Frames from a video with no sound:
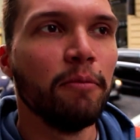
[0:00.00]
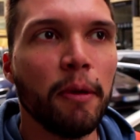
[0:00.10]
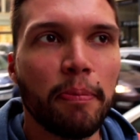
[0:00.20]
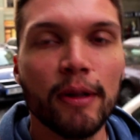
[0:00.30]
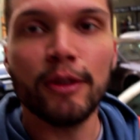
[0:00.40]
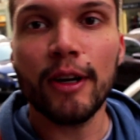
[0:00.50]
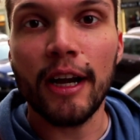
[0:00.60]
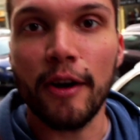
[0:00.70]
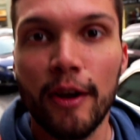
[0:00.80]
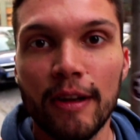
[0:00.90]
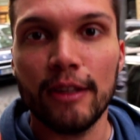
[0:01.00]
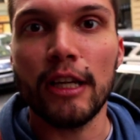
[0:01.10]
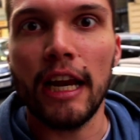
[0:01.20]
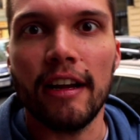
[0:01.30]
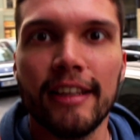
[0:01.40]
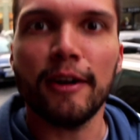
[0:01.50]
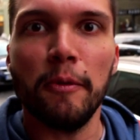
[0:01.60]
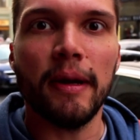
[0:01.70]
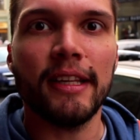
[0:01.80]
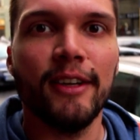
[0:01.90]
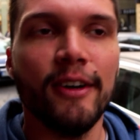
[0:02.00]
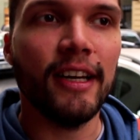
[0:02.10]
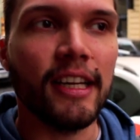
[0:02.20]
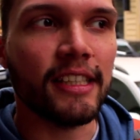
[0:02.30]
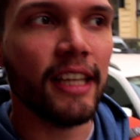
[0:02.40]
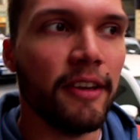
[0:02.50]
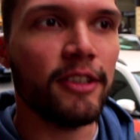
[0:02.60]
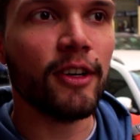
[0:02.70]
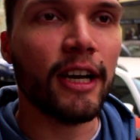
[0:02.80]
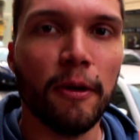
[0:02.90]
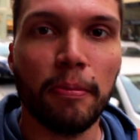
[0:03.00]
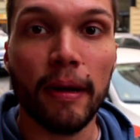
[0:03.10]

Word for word: muy pronto Gregorio cuando se levanta convertido en este bicho que no